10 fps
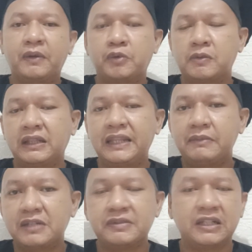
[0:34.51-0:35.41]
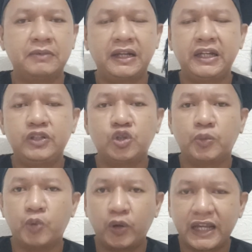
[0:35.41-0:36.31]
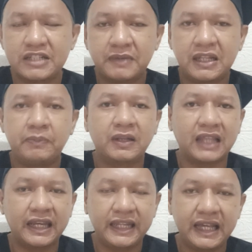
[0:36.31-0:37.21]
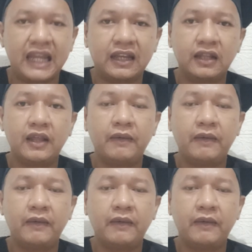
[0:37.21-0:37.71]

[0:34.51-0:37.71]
Performa timnas bisa dibilang ini cukup oke sepanjang pertandingan.